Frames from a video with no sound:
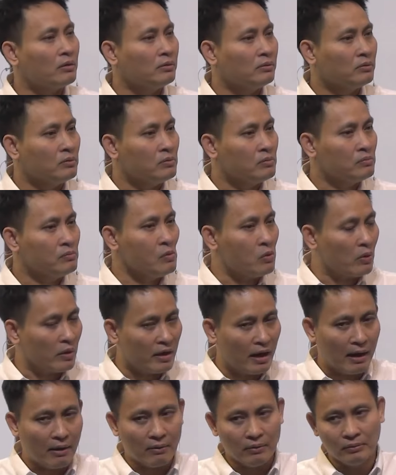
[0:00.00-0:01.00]
Hãy
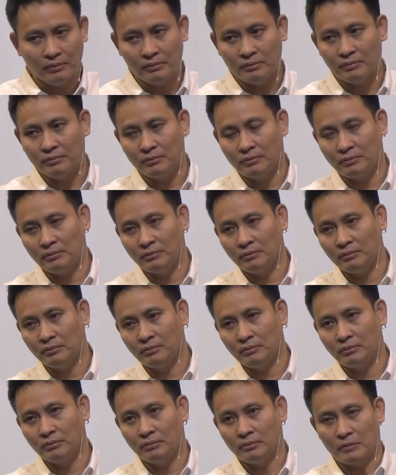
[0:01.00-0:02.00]
chọn bộ quần áo
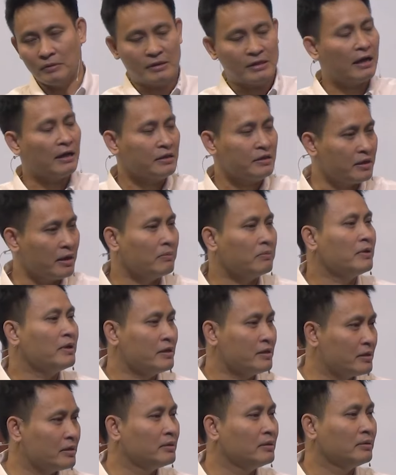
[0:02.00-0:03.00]

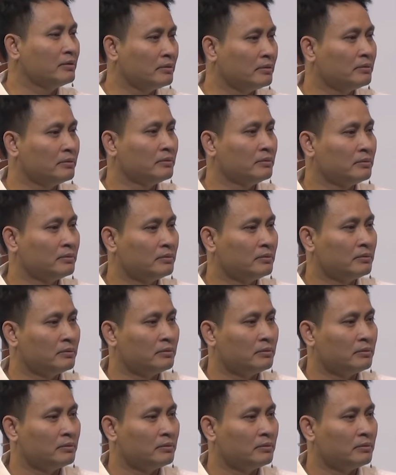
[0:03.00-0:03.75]
sang trọng lịch sự